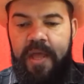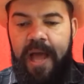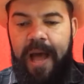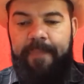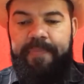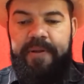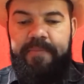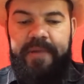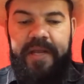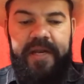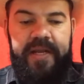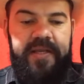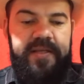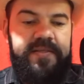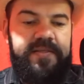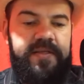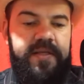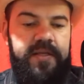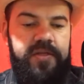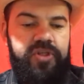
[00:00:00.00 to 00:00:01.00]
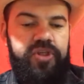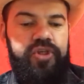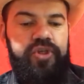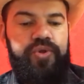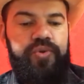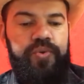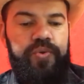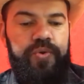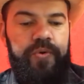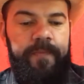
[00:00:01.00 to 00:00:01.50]
a primeira quinzena de
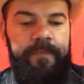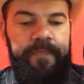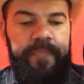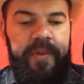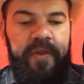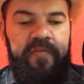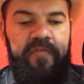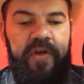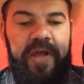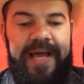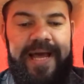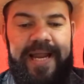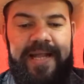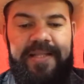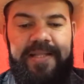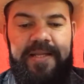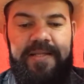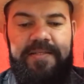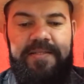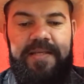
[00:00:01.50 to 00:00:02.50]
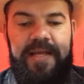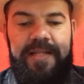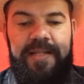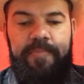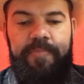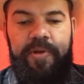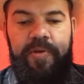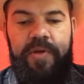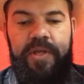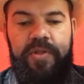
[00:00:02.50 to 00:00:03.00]
junho foi
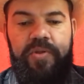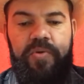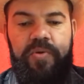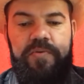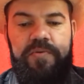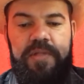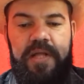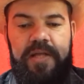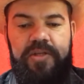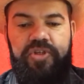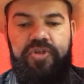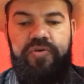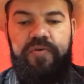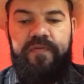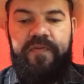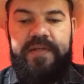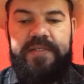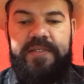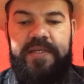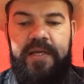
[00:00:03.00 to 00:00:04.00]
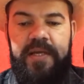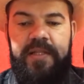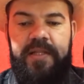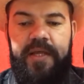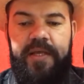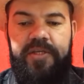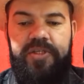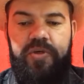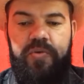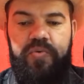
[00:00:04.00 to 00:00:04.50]
caracterizada pelo retorno das chuvas
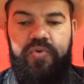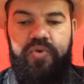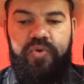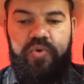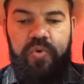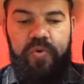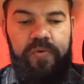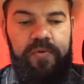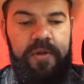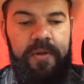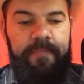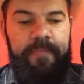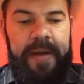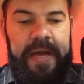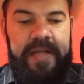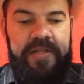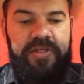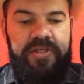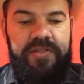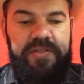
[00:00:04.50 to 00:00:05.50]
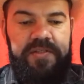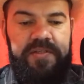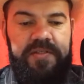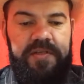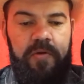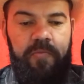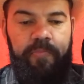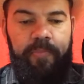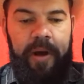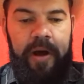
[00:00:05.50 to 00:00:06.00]
na região sul, parte de
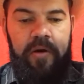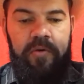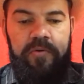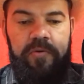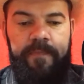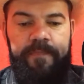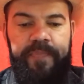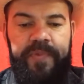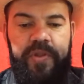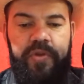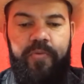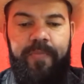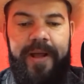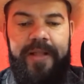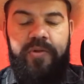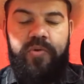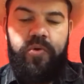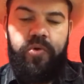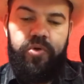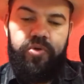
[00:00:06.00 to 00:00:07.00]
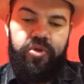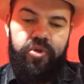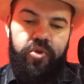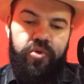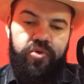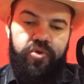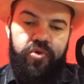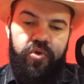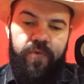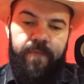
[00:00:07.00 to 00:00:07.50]
São Paulo e do Mato Grosso
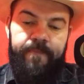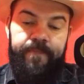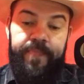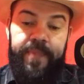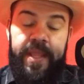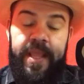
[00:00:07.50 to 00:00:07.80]
do Sul.